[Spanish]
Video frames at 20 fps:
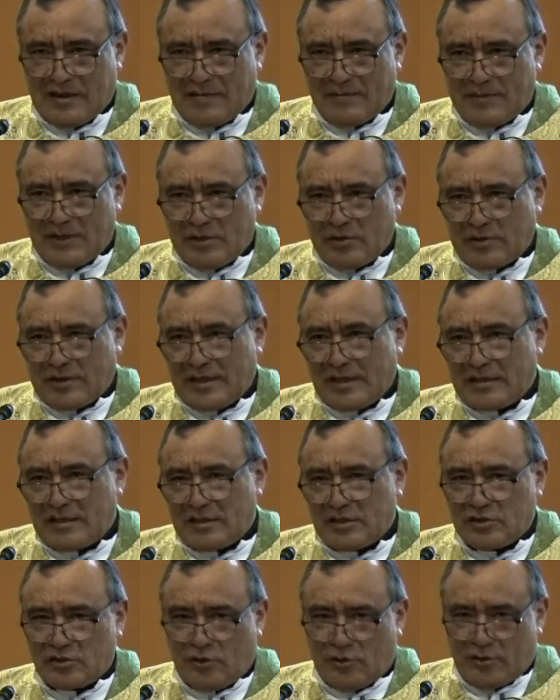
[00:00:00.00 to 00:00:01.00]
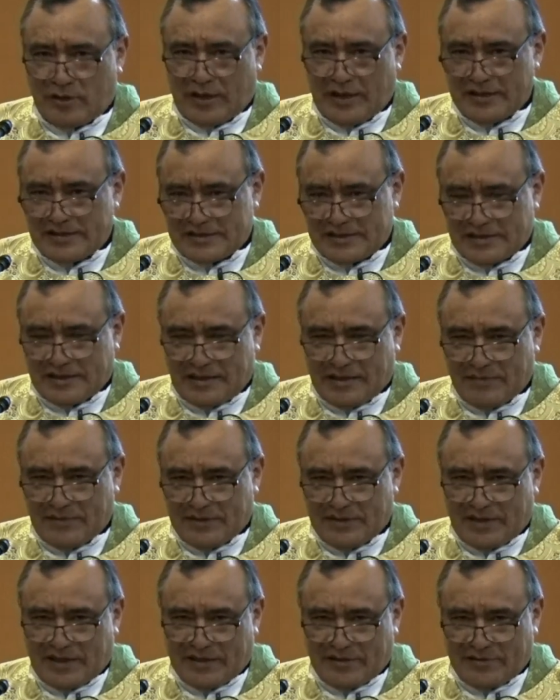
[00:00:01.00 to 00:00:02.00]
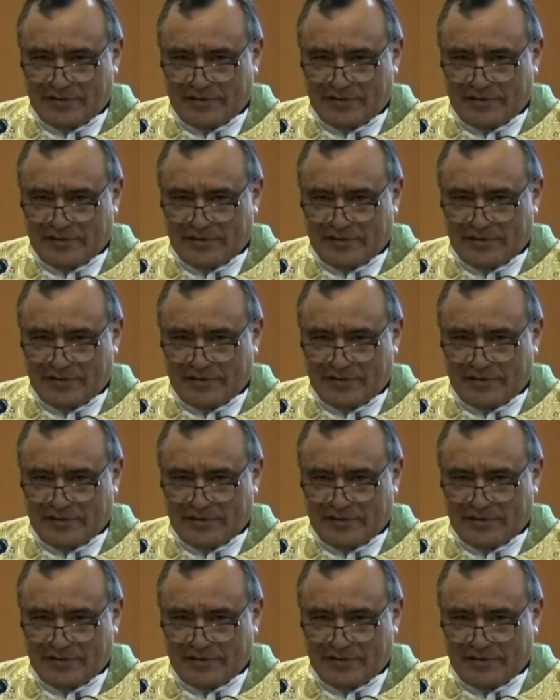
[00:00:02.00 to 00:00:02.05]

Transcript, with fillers: Pero quien ignora ese caminar